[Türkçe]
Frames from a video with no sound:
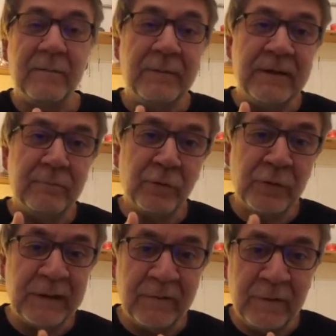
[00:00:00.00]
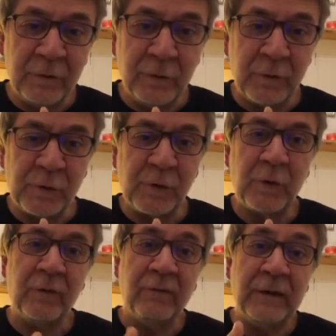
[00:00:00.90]
bir buzuki
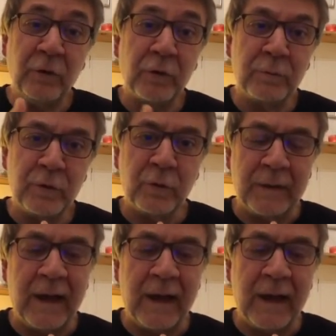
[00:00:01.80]
virtüözü ve yorumcu.